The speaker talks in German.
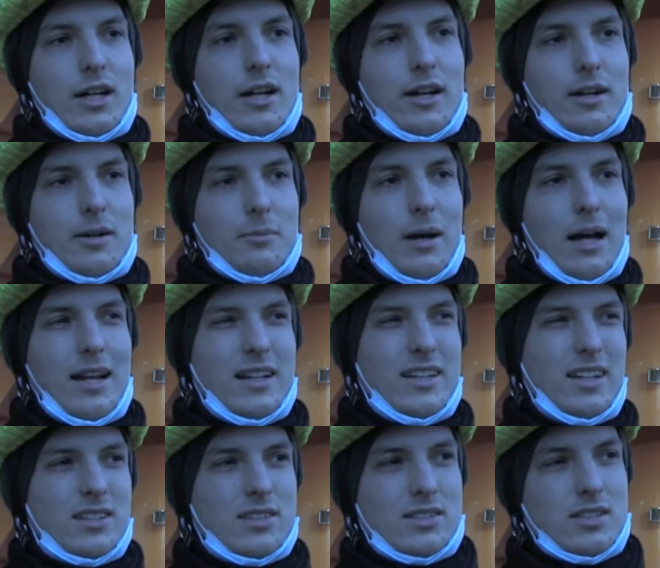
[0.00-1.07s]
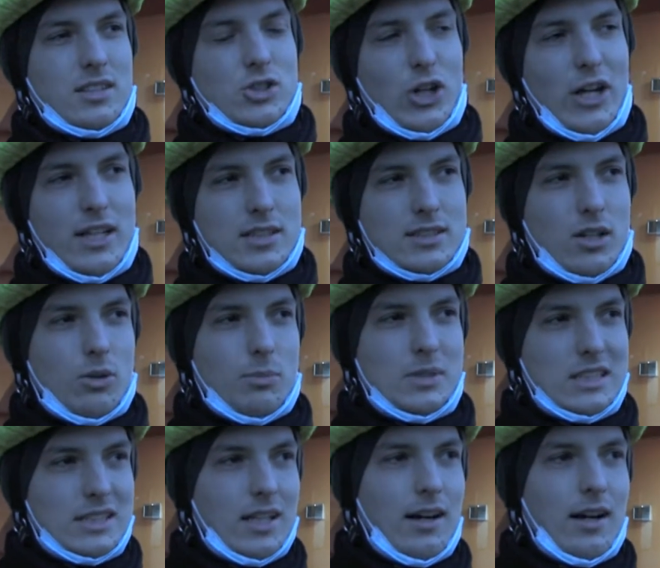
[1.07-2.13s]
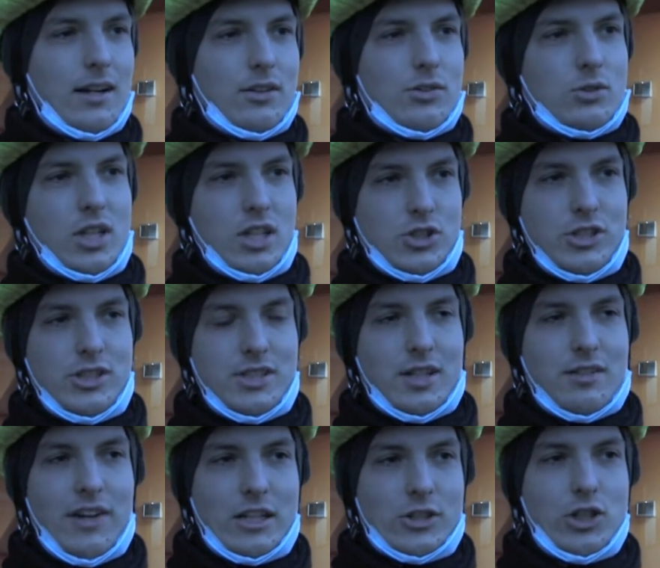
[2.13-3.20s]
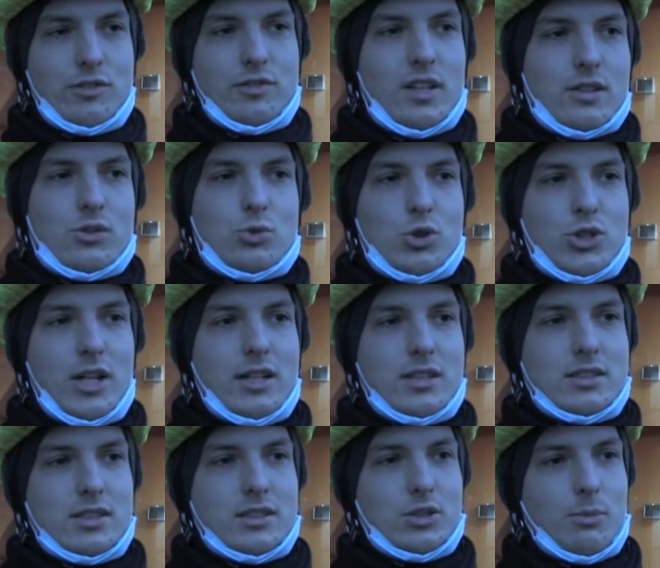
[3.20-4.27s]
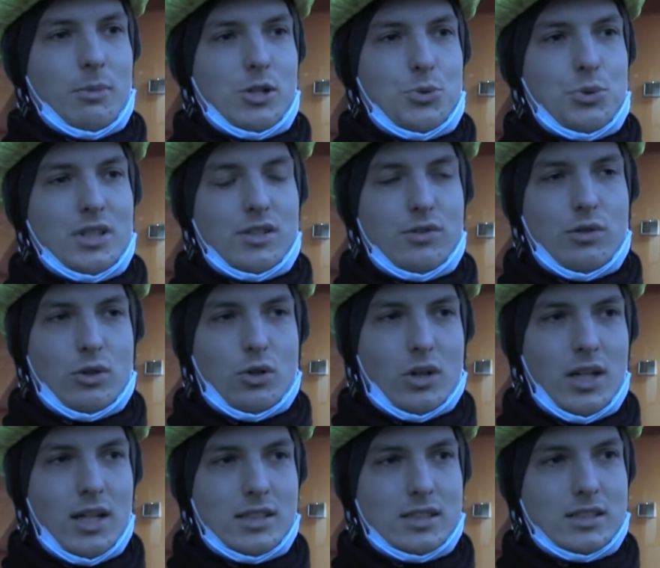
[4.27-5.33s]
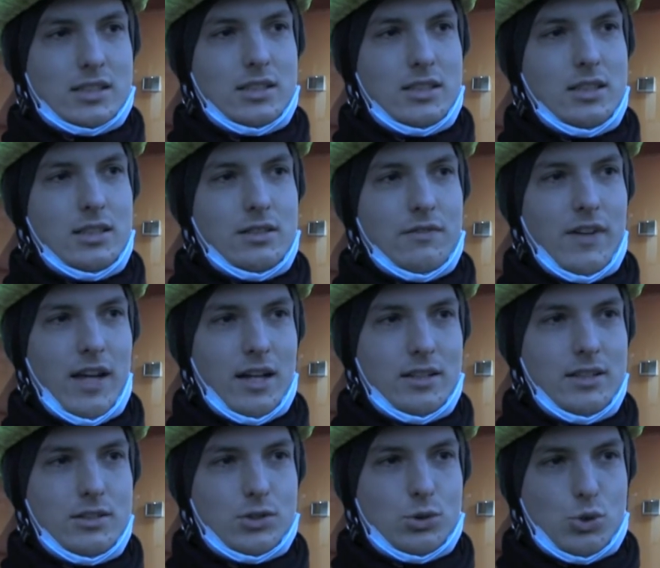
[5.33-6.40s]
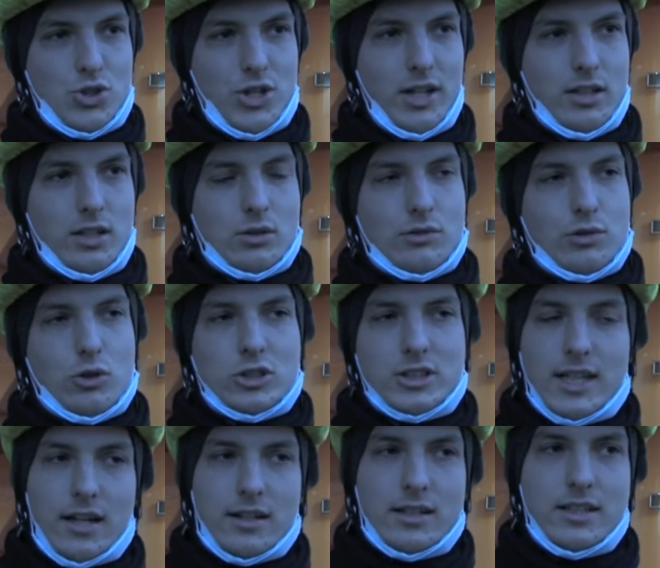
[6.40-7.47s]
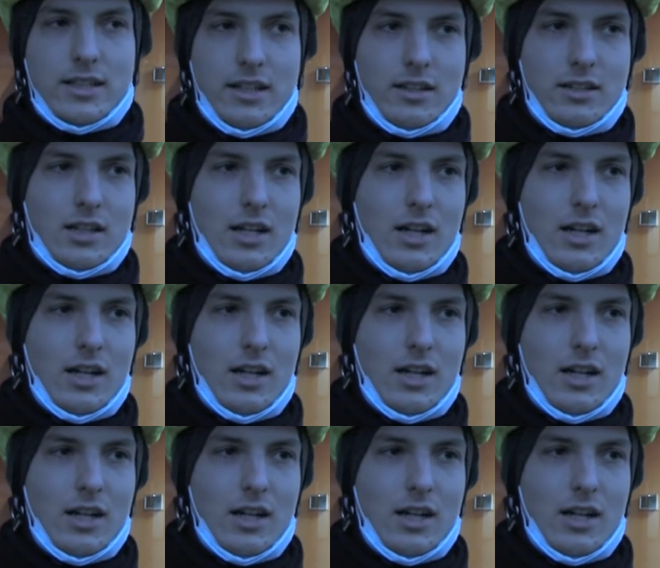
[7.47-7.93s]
Ähm, allerdings scheitert es auch ein bisschen daran, dass unterschiedliche Gewerkschaften da zuständig sind. Zum Beispiel ist für Gorillas die Verdi zuständig und für uns die NGG.